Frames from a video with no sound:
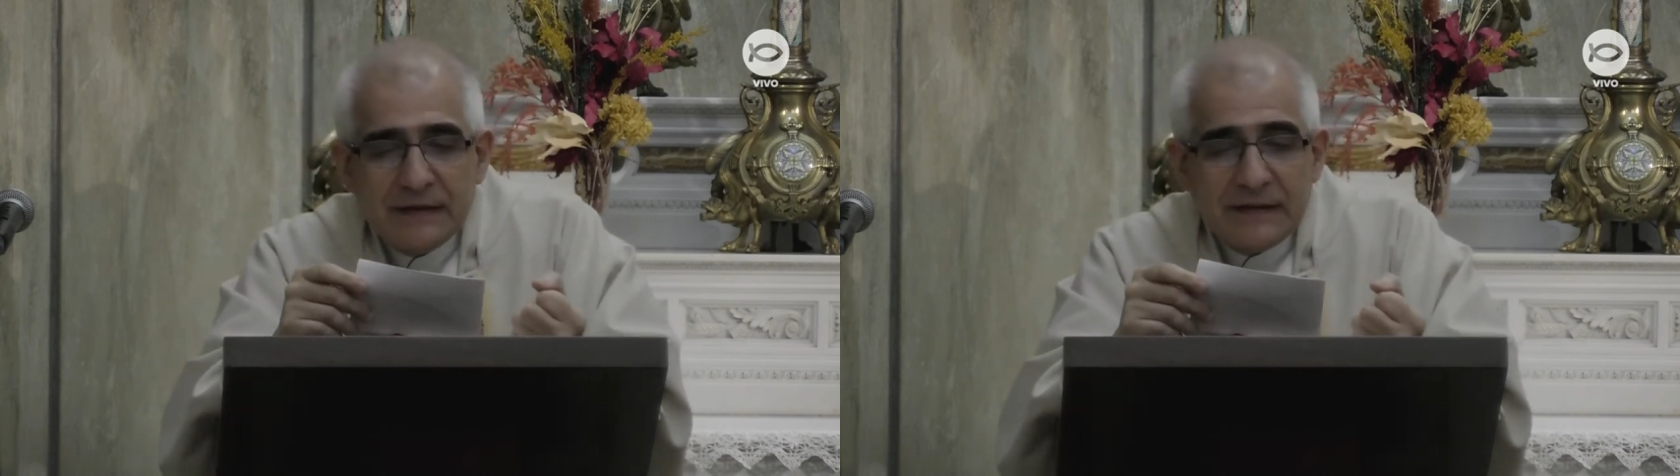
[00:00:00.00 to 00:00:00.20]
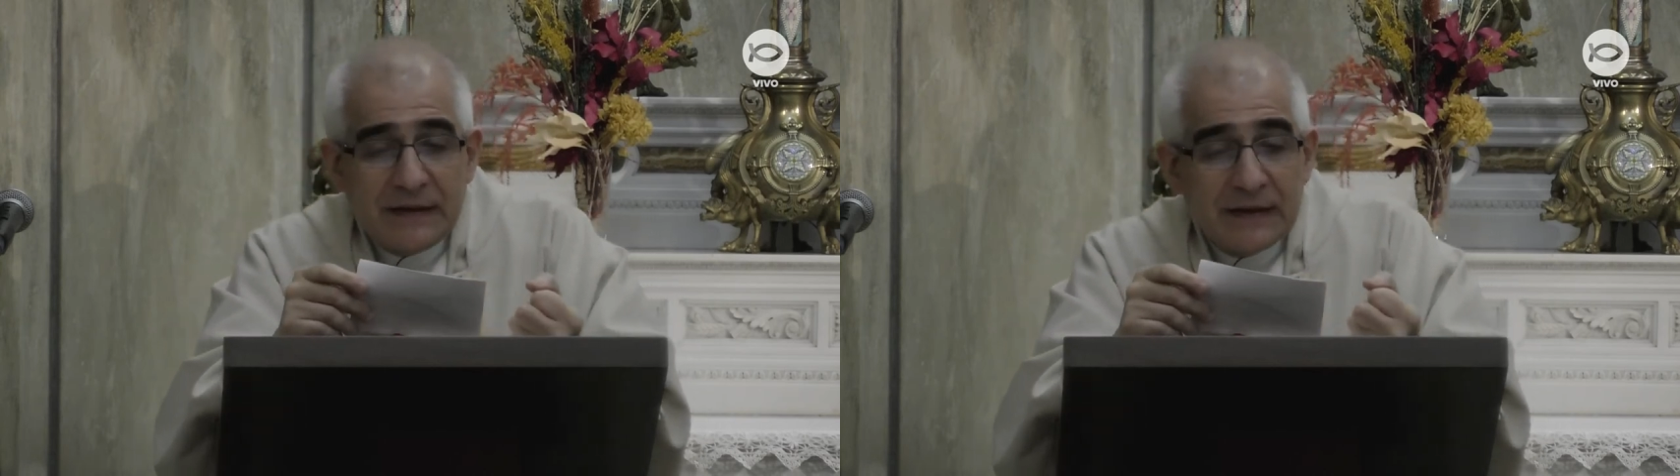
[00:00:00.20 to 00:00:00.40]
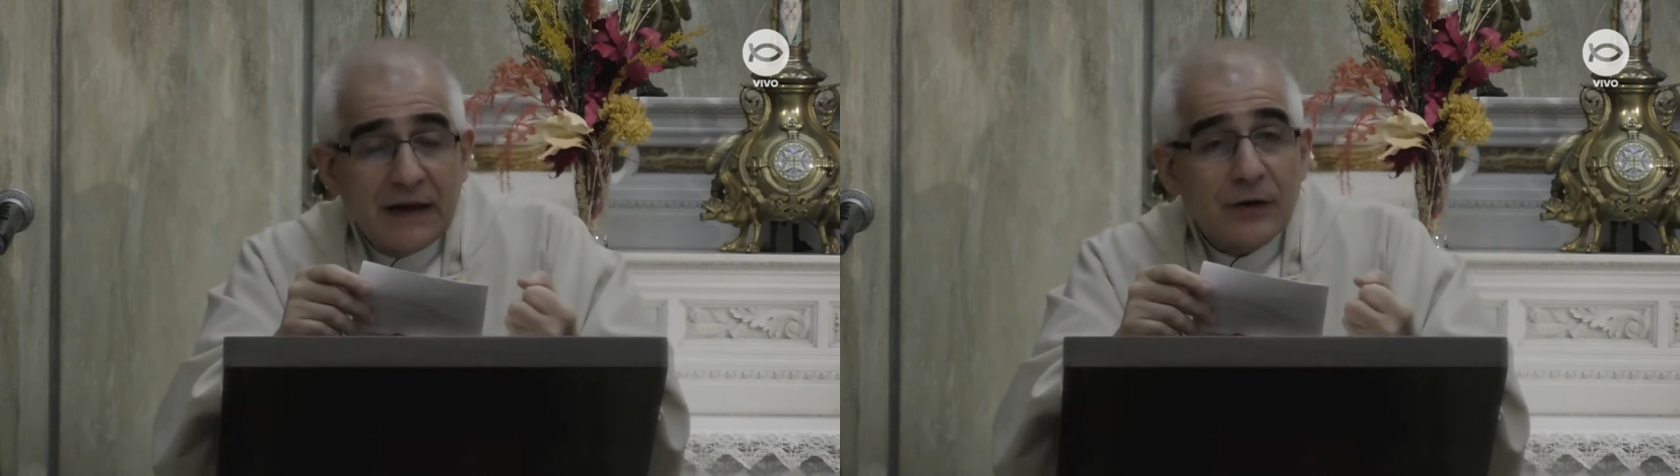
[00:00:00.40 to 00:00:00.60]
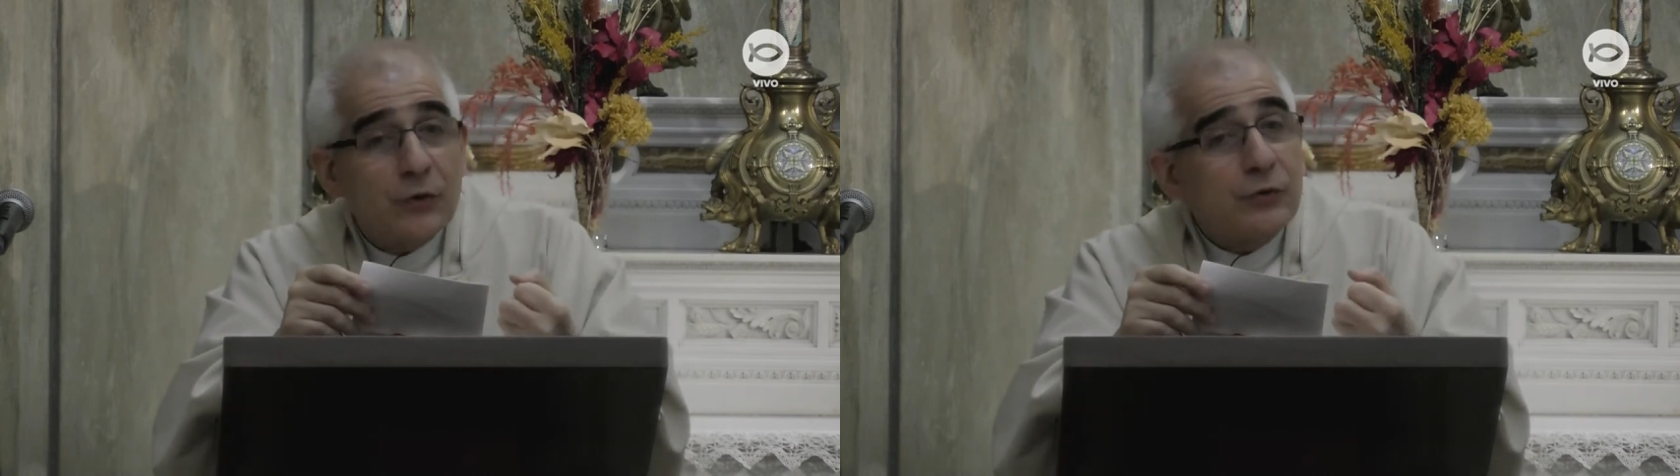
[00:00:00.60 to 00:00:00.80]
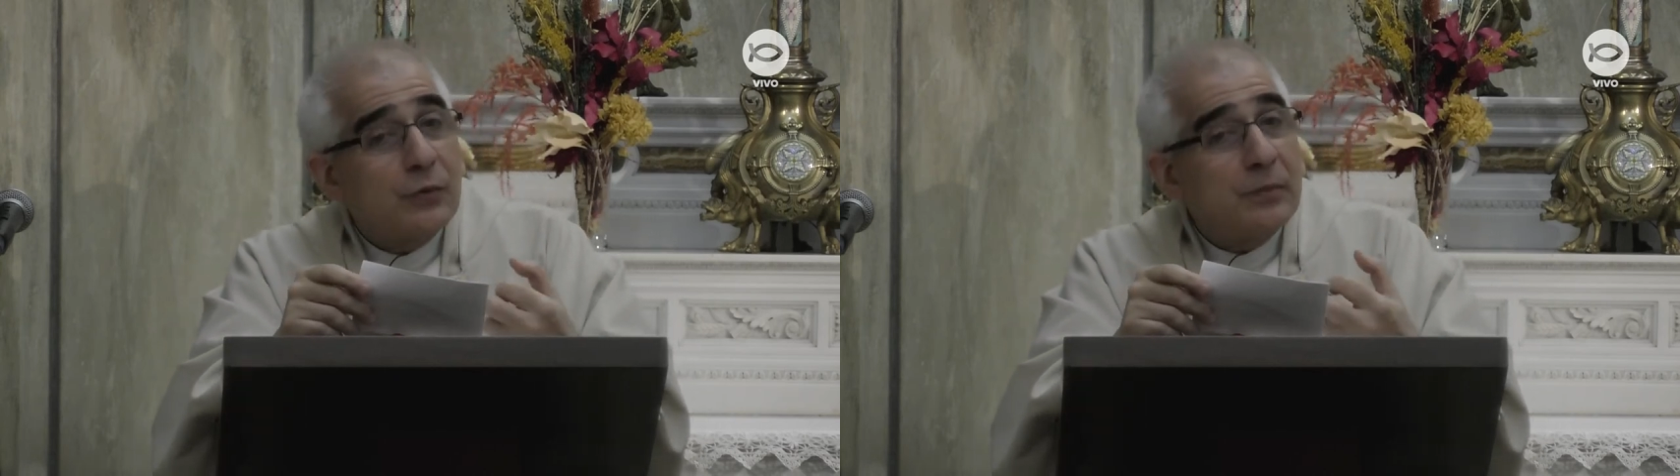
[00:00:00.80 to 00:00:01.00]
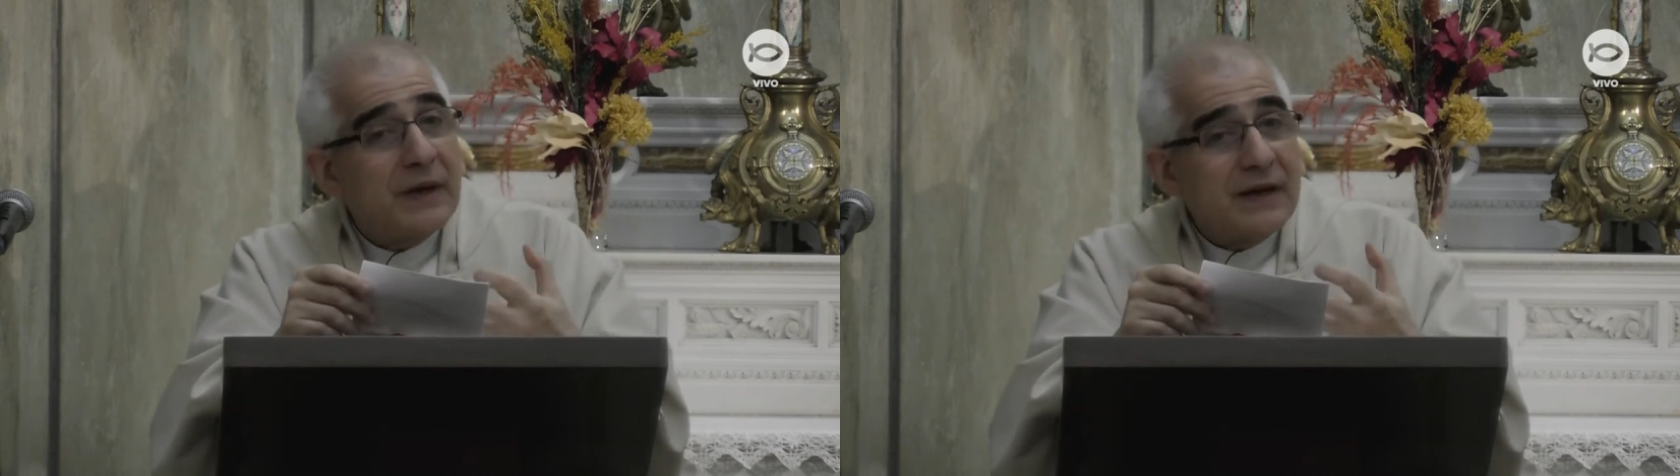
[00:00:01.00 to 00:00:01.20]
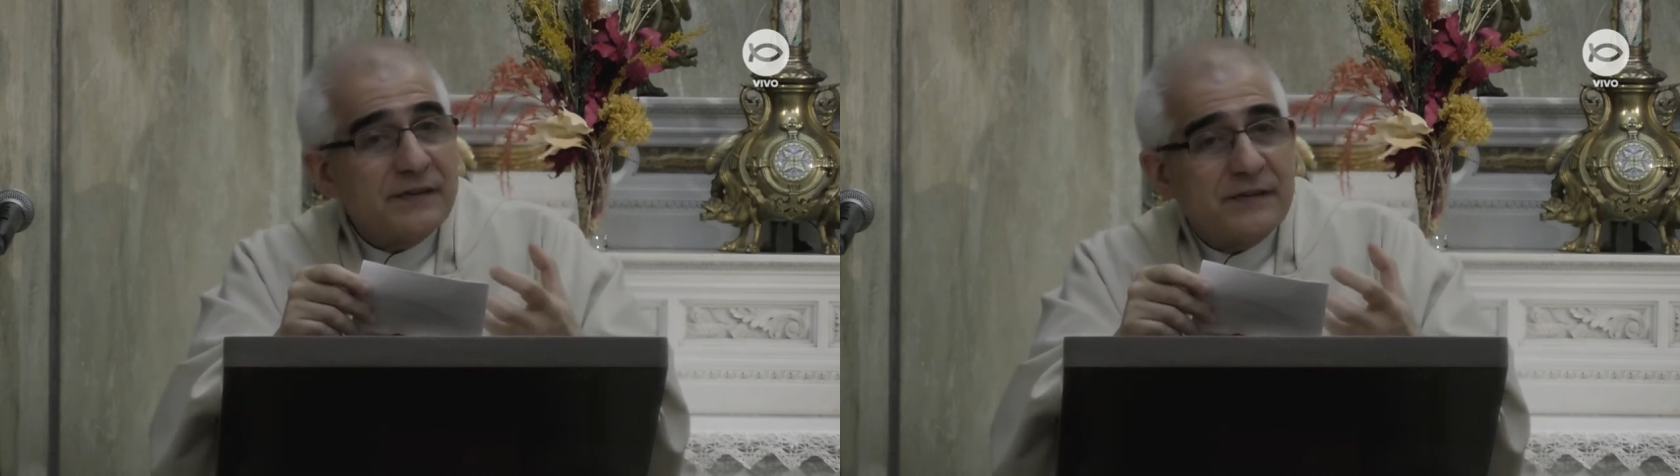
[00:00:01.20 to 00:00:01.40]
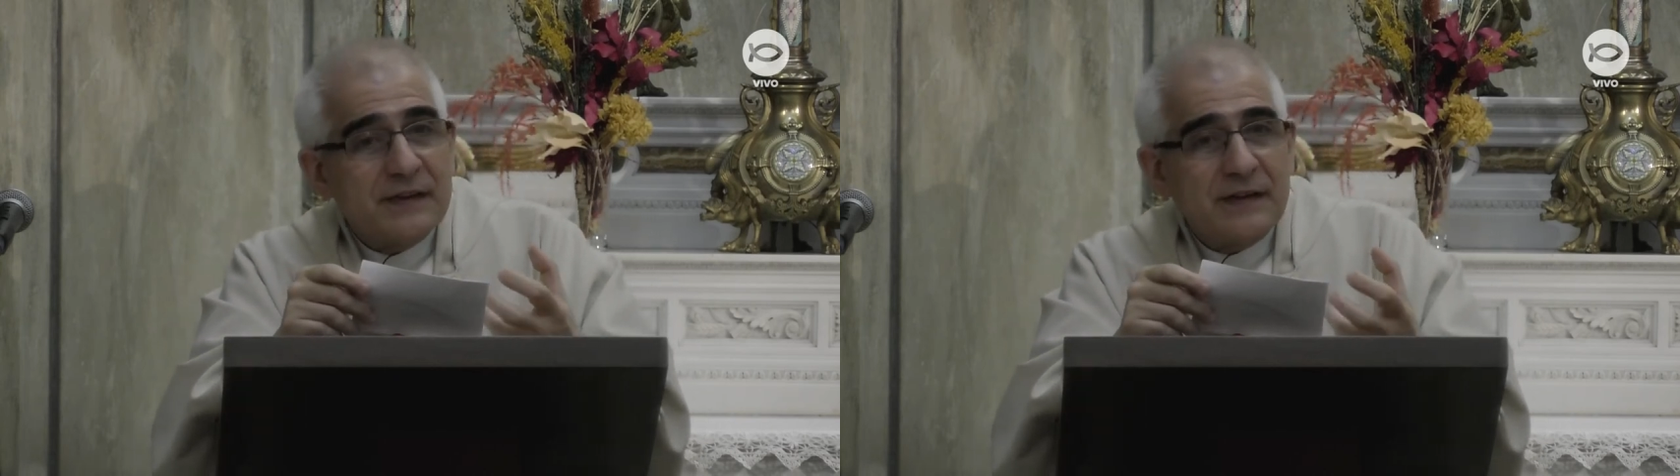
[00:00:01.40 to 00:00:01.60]
tiene que
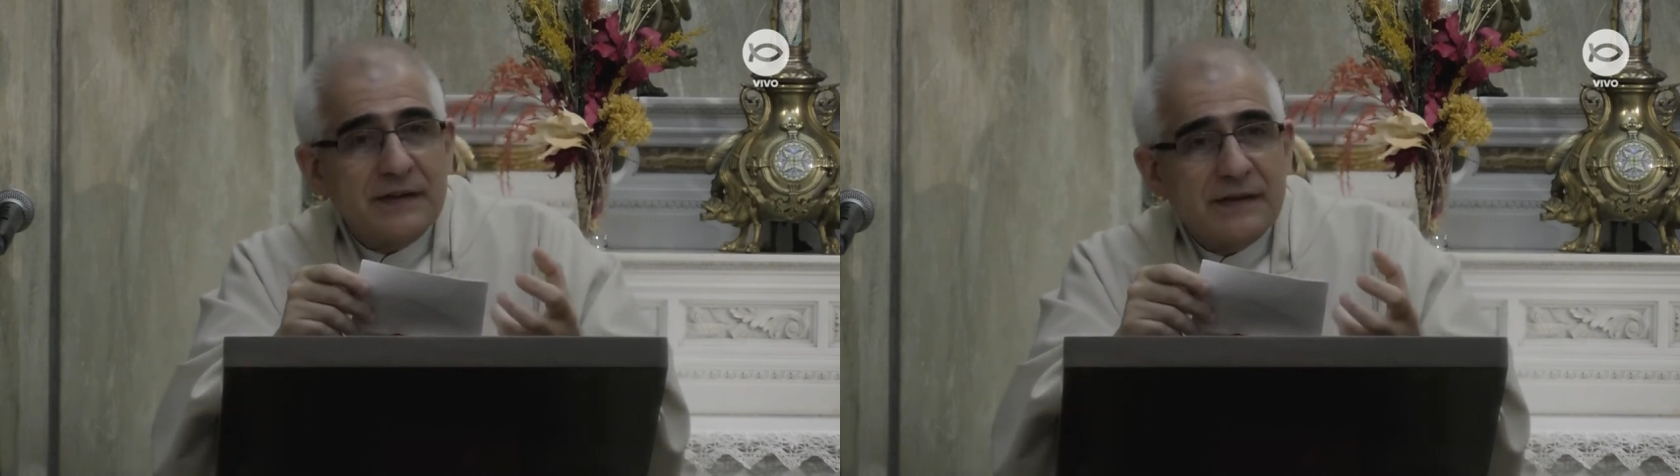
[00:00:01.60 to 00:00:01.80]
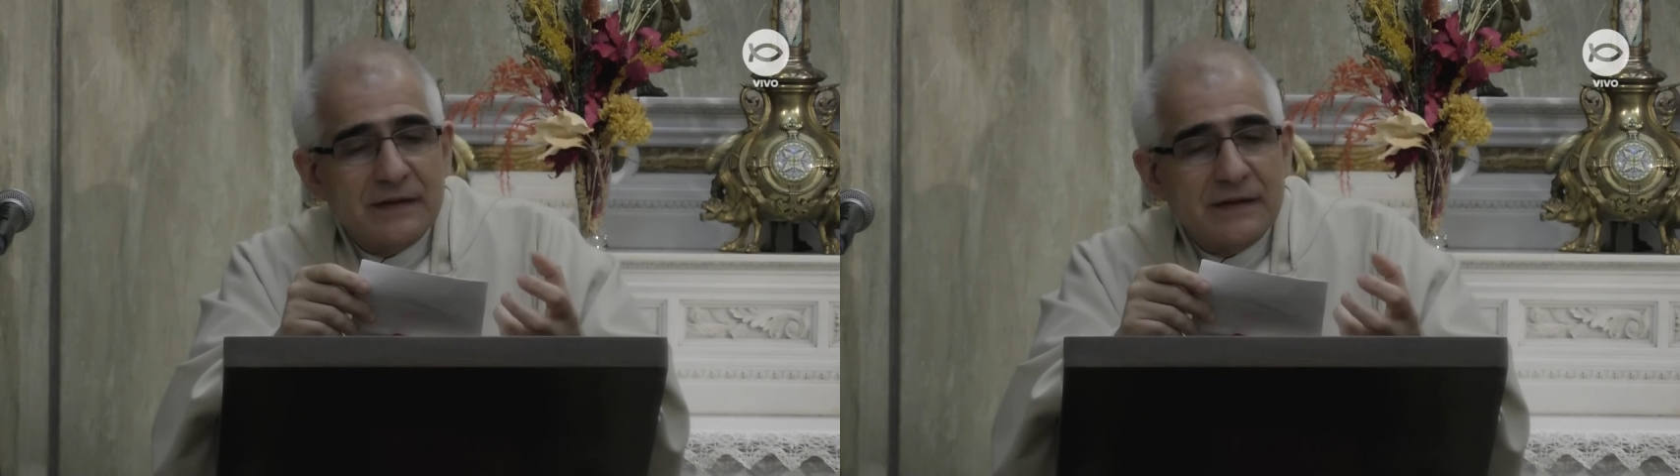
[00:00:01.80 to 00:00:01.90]
acostumbrarse